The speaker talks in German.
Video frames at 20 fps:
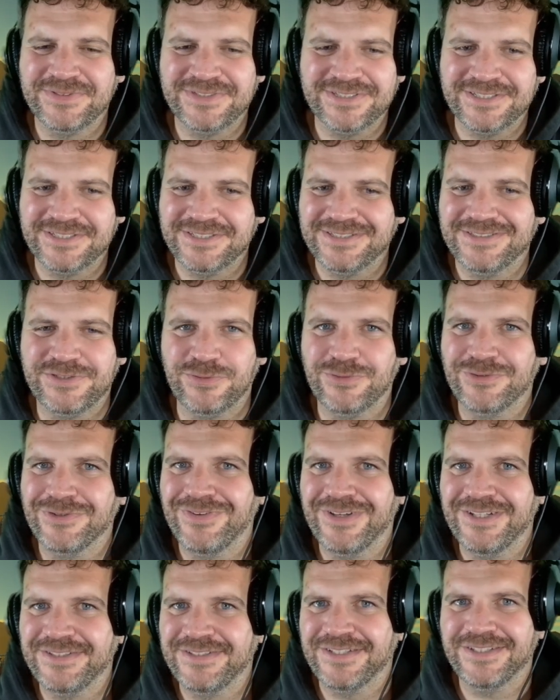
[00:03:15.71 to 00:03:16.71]
Äh, die
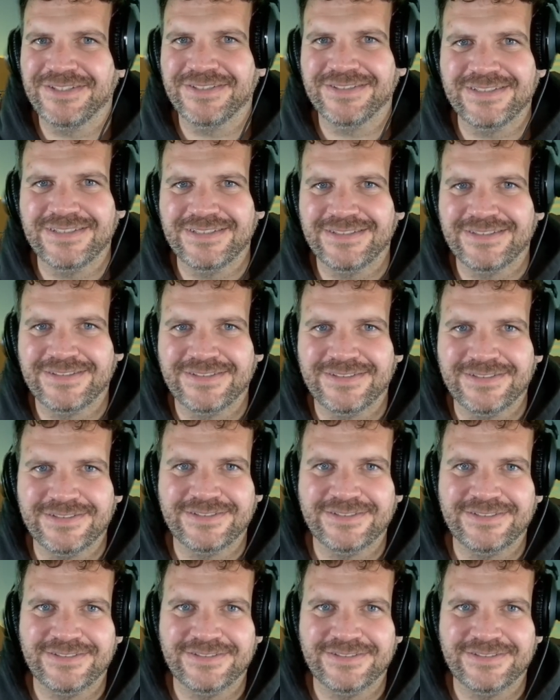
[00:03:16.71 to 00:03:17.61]
Tonqualität ist jetzt äh,